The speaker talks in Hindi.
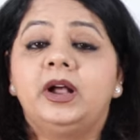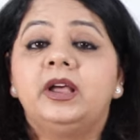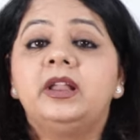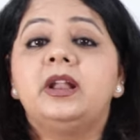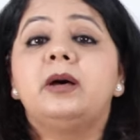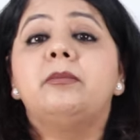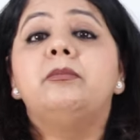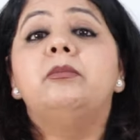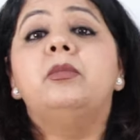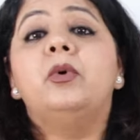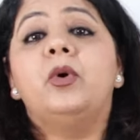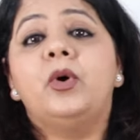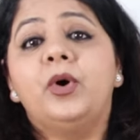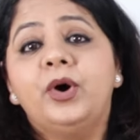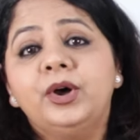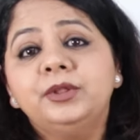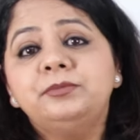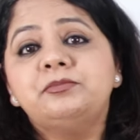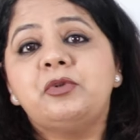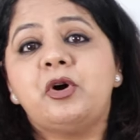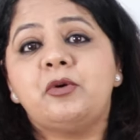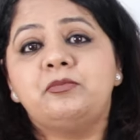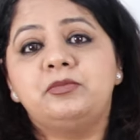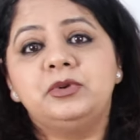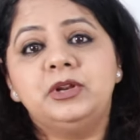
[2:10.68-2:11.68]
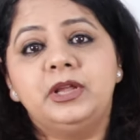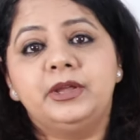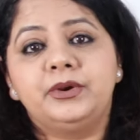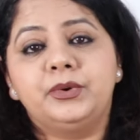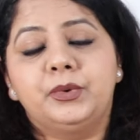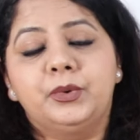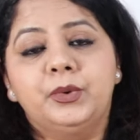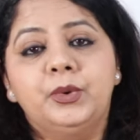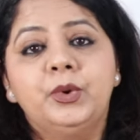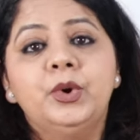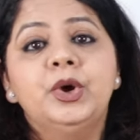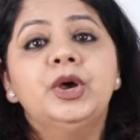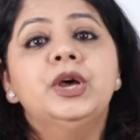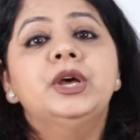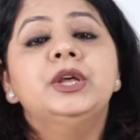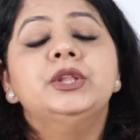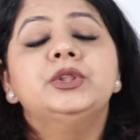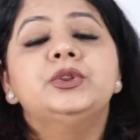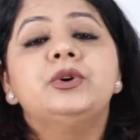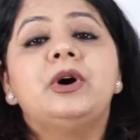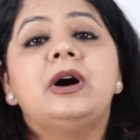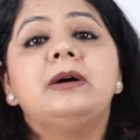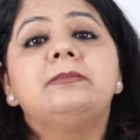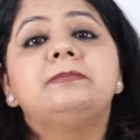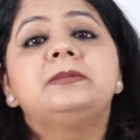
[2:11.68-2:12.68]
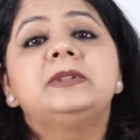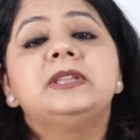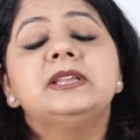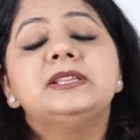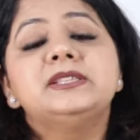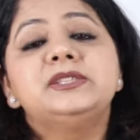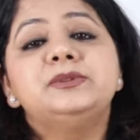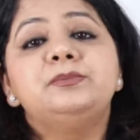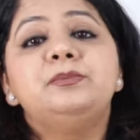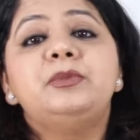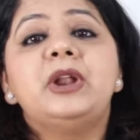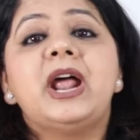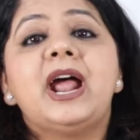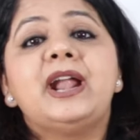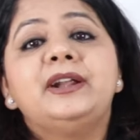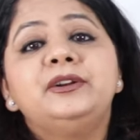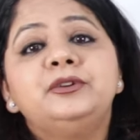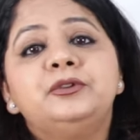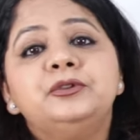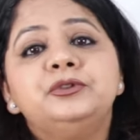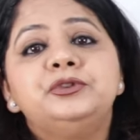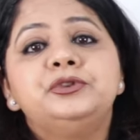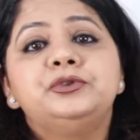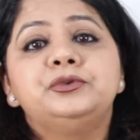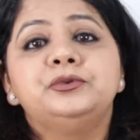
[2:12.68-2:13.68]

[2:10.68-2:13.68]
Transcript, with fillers: अगर आप बहुत पॉपुलर हो तो आप किस ब्रांड को